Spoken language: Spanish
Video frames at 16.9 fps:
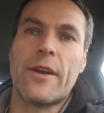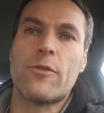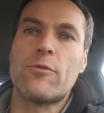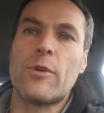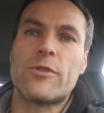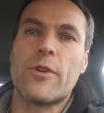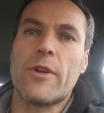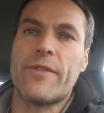no
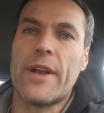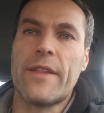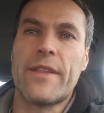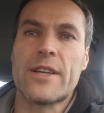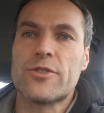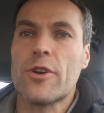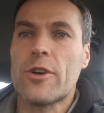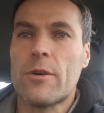encuentro
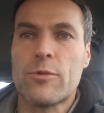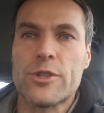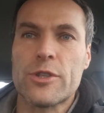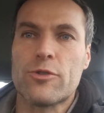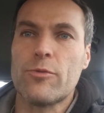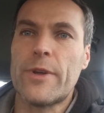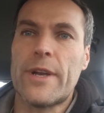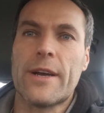diferencia, estoy como
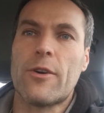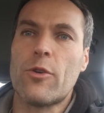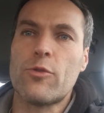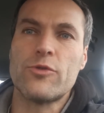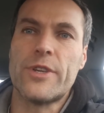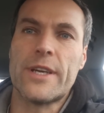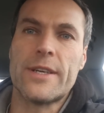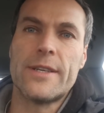si estuviera en
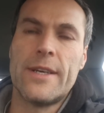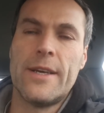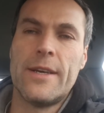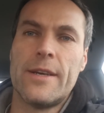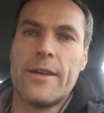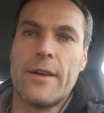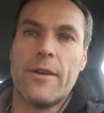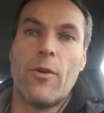Coruña,
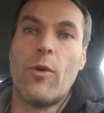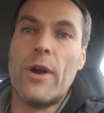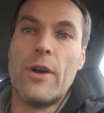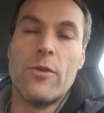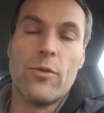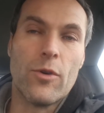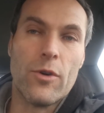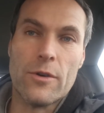eh, o
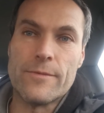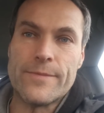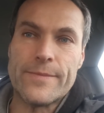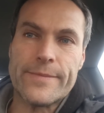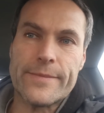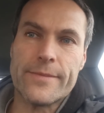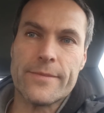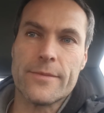en Lugo,
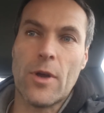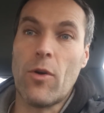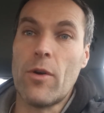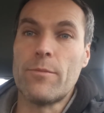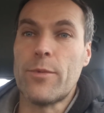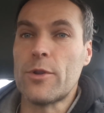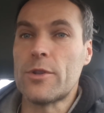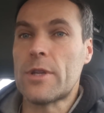
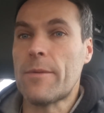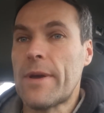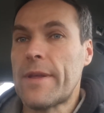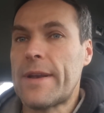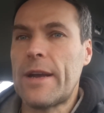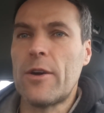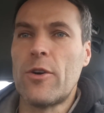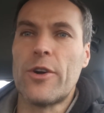o en
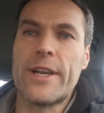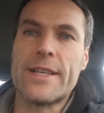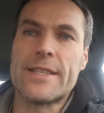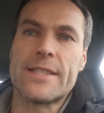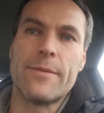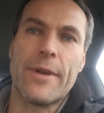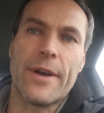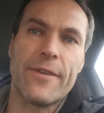Pontevedra, en
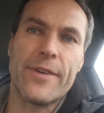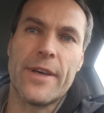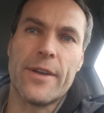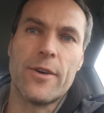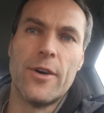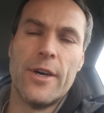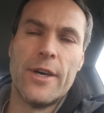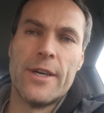Orense me
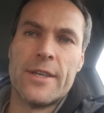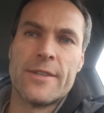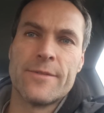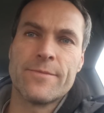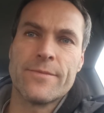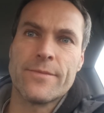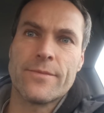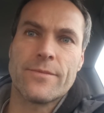refiero.
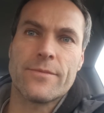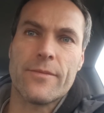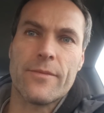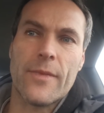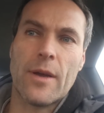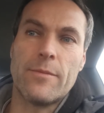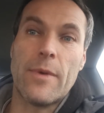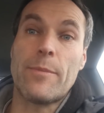
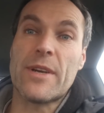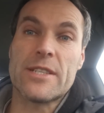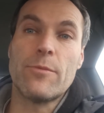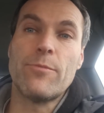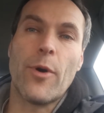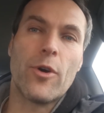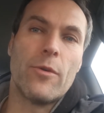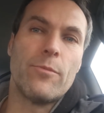Me pasa
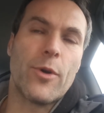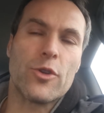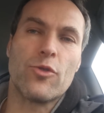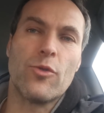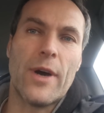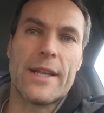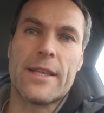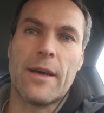un poco en
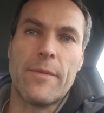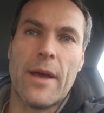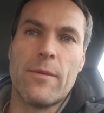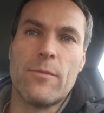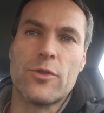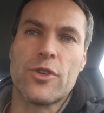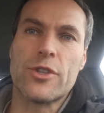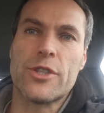Portugal
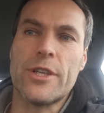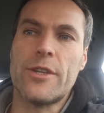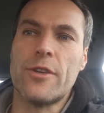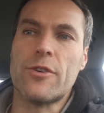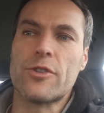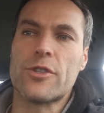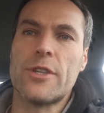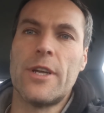también, en muchos
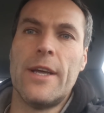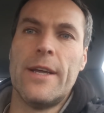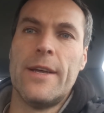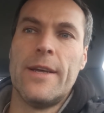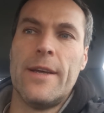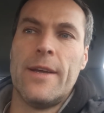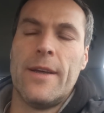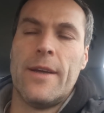sitios,
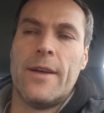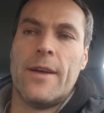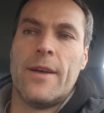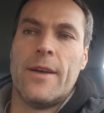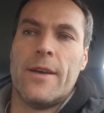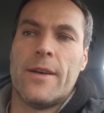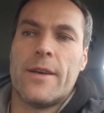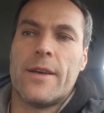
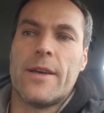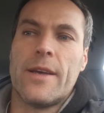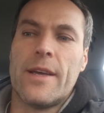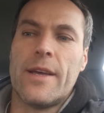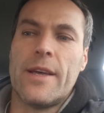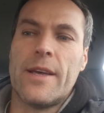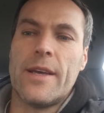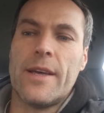
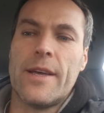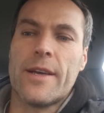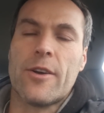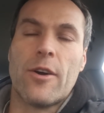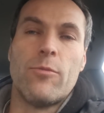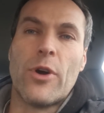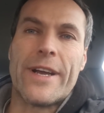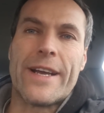eh,
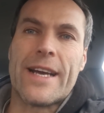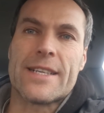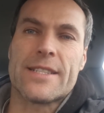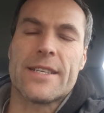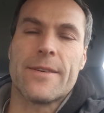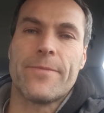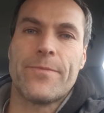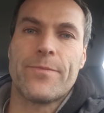como en
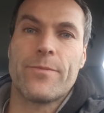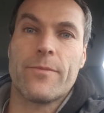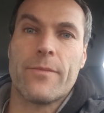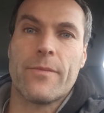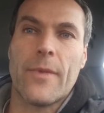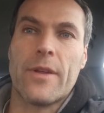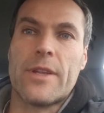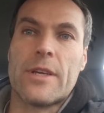casa.
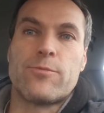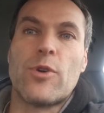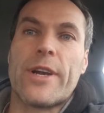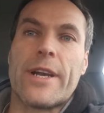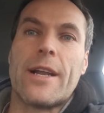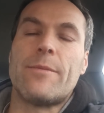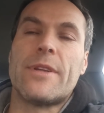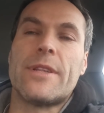
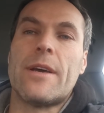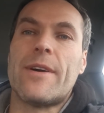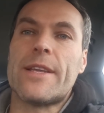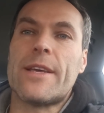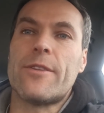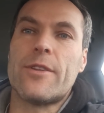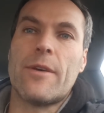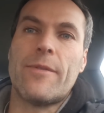Después realmente
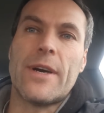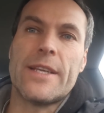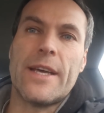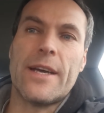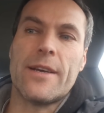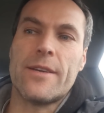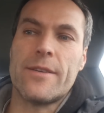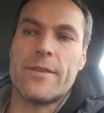vaya donde
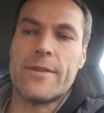vaya,